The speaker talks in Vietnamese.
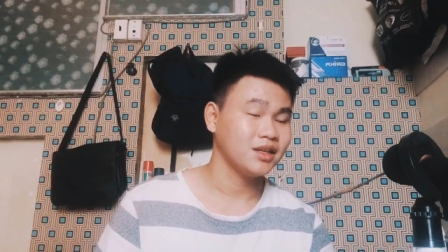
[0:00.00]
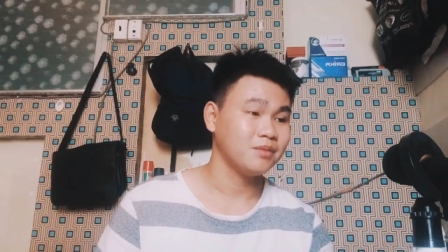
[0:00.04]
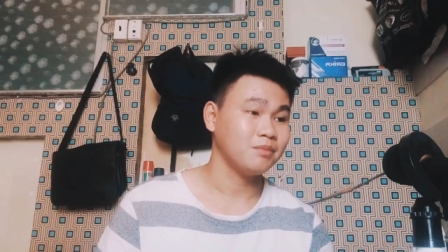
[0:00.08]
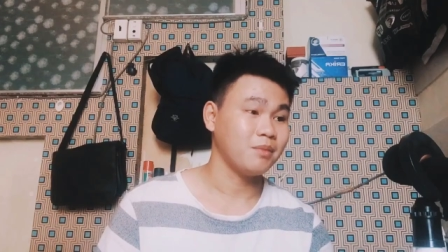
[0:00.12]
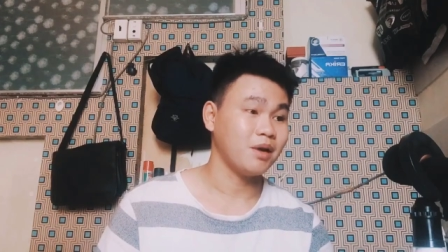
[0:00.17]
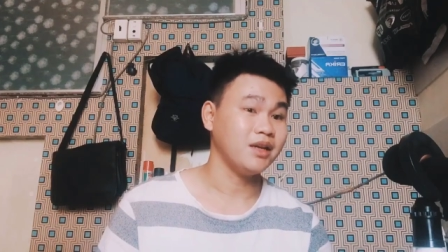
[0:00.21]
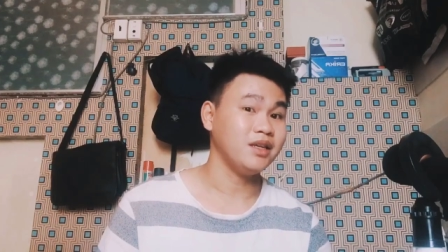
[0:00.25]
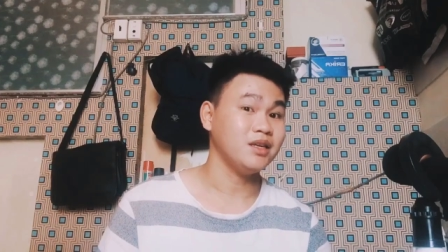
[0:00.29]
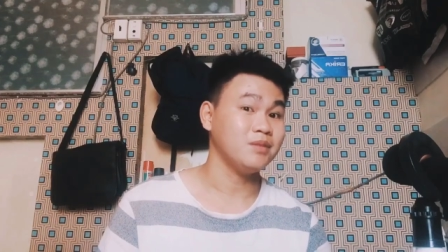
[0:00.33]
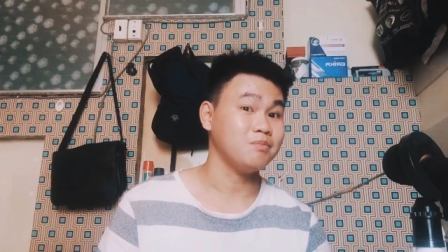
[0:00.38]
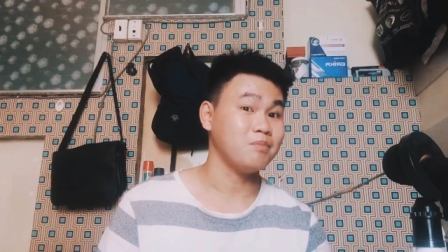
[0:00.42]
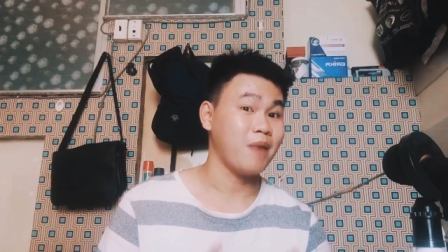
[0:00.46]

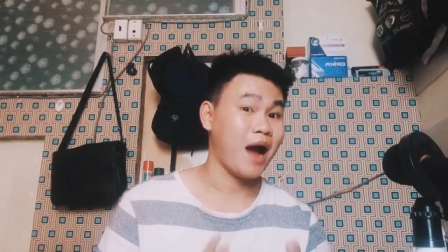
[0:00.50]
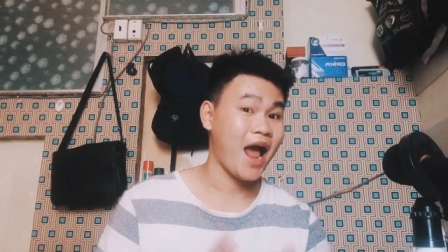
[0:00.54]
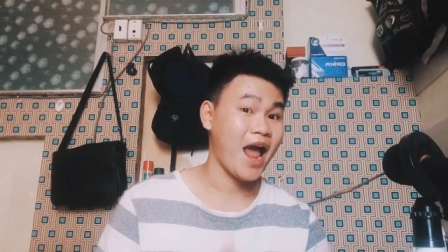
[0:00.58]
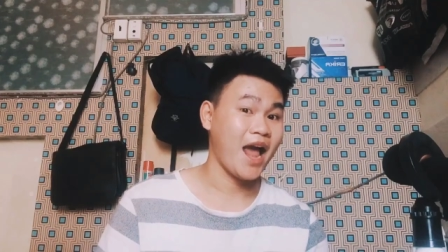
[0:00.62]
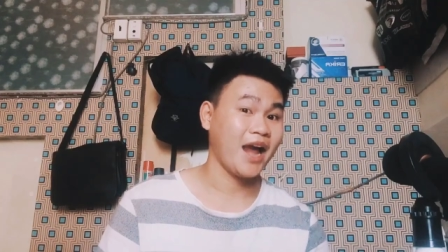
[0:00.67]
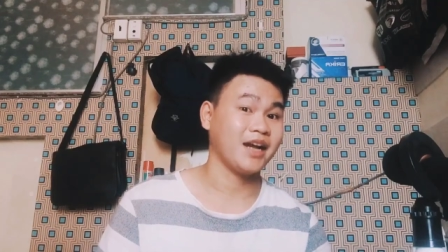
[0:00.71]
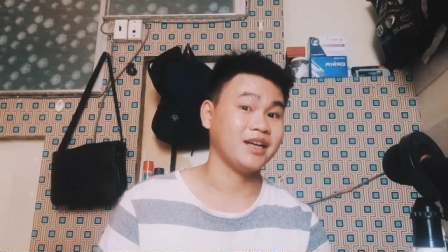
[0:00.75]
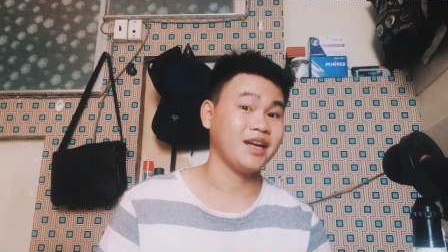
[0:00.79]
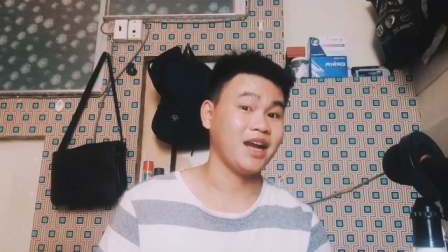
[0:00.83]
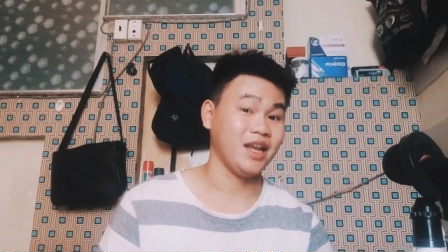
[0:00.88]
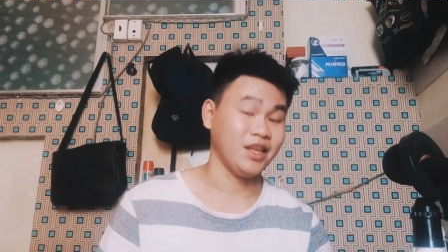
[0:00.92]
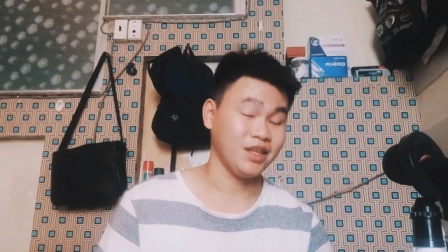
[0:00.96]
Bởi vì
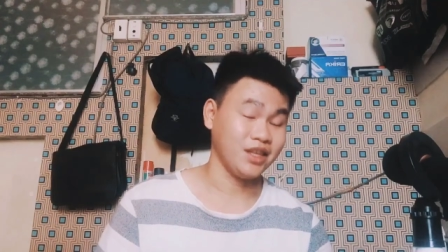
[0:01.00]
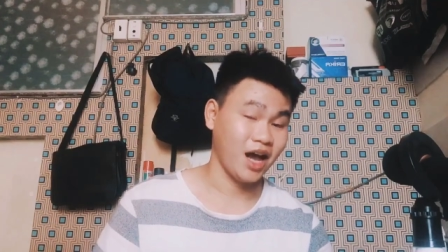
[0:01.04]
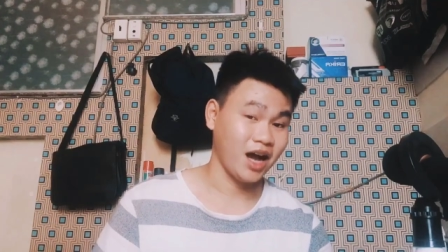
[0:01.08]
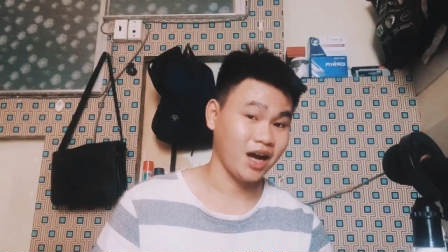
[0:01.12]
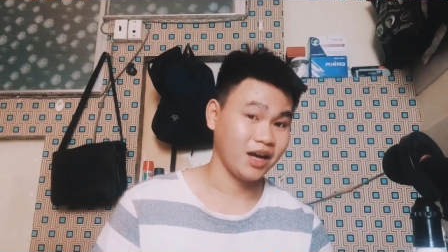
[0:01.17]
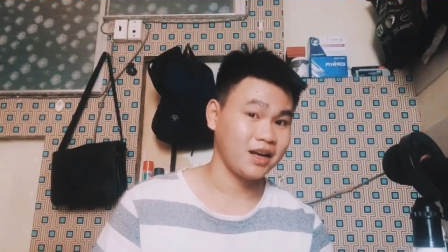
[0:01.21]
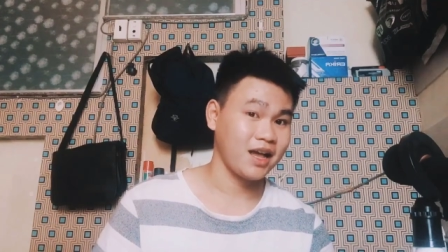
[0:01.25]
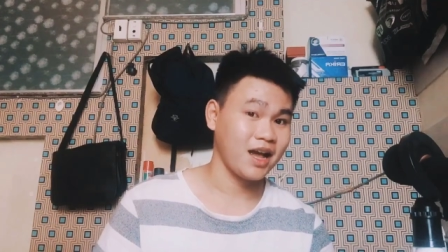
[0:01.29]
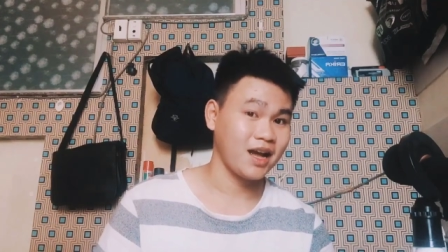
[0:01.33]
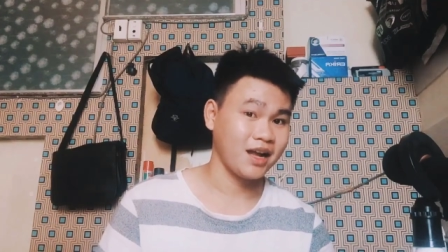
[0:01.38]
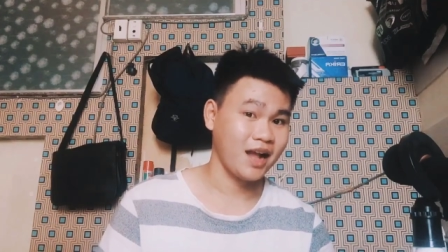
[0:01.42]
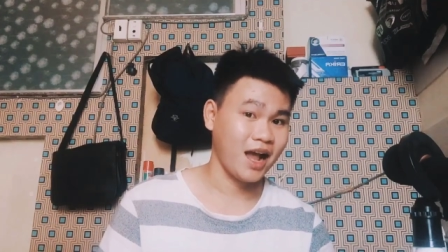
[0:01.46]
bạn đã
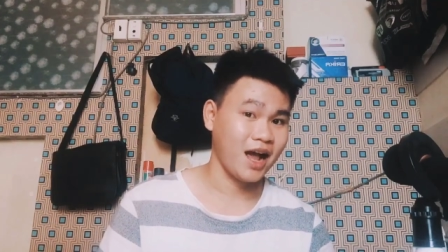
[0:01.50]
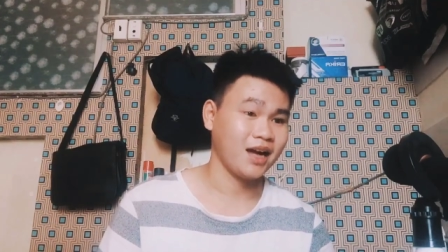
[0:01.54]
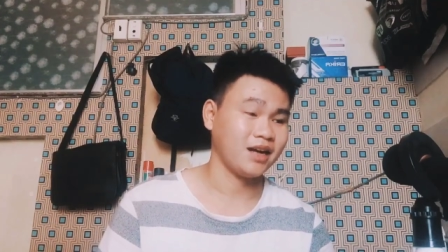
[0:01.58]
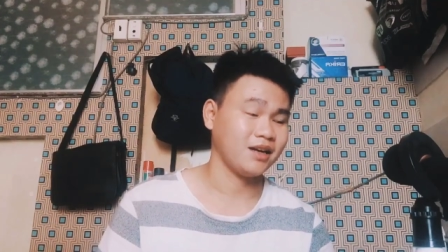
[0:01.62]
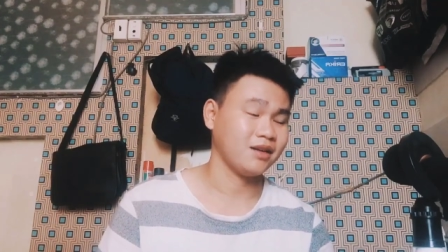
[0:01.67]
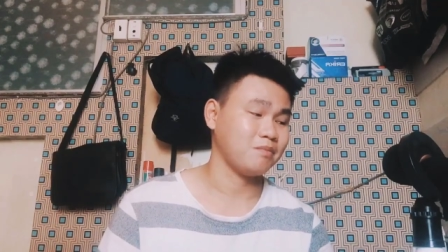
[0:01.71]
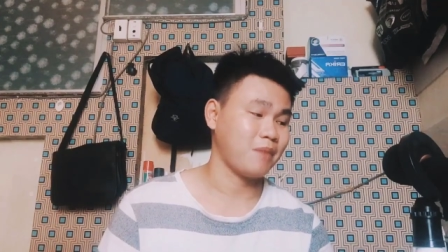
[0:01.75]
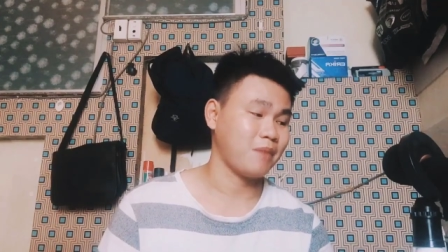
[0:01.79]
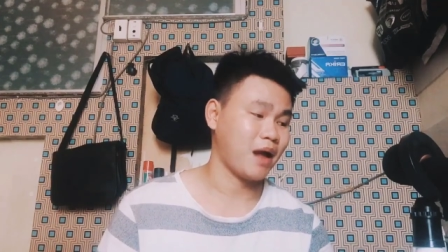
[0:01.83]
nhận ra rằng